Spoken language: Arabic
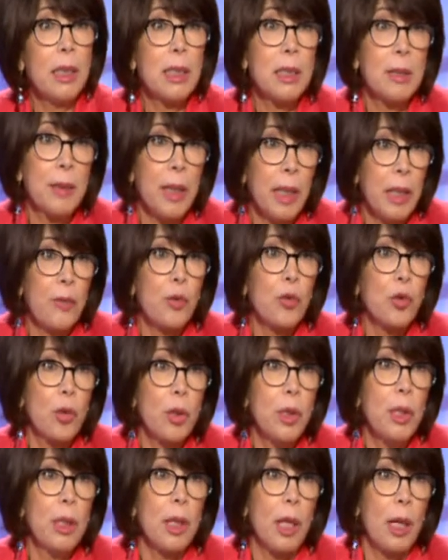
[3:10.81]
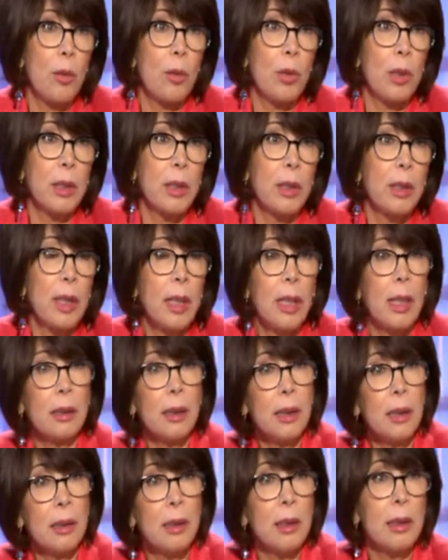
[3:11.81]
لازم يعرف شو هي العوارض
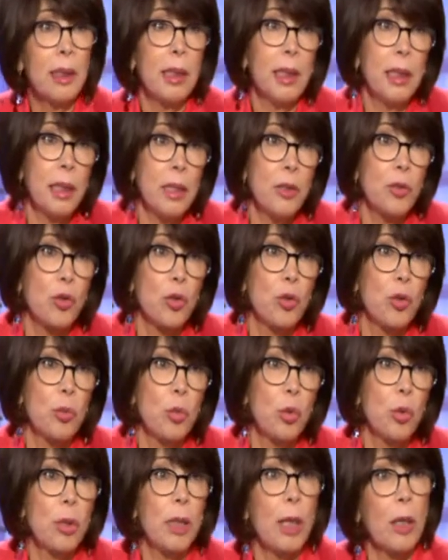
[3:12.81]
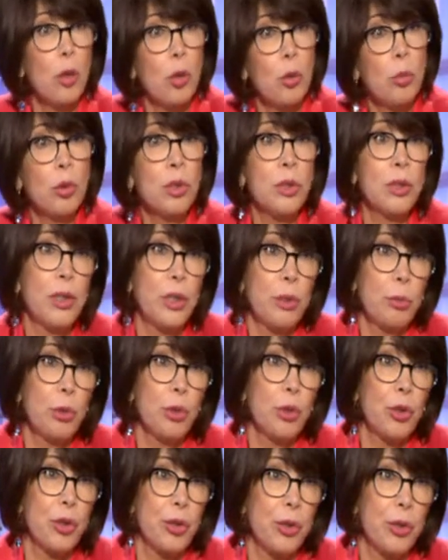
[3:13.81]
لحتى يقدر يعالج الهبوط لأن الهبوط كثير
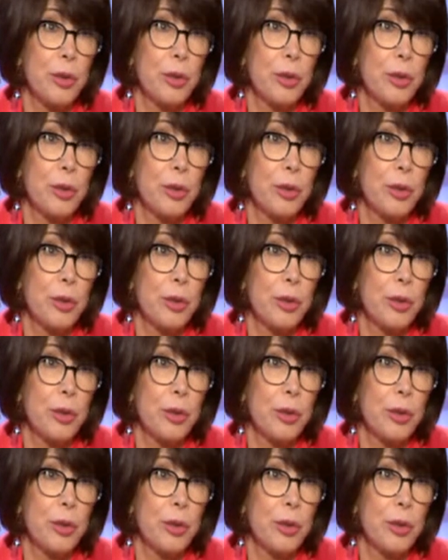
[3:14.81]
مضر